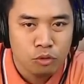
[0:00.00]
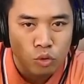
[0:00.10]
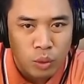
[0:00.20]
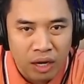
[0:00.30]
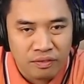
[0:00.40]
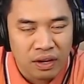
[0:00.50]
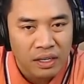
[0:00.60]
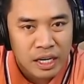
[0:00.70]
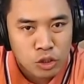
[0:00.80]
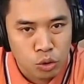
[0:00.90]
to 12
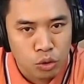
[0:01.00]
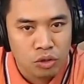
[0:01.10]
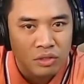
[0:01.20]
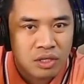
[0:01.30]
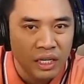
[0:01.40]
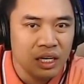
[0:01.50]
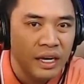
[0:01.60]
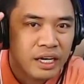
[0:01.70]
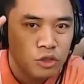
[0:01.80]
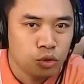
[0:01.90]
ang lecture, 3
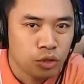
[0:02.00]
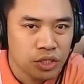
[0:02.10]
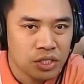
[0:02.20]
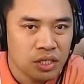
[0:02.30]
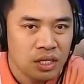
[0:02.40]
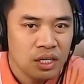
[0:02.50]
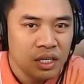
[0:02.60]
lectures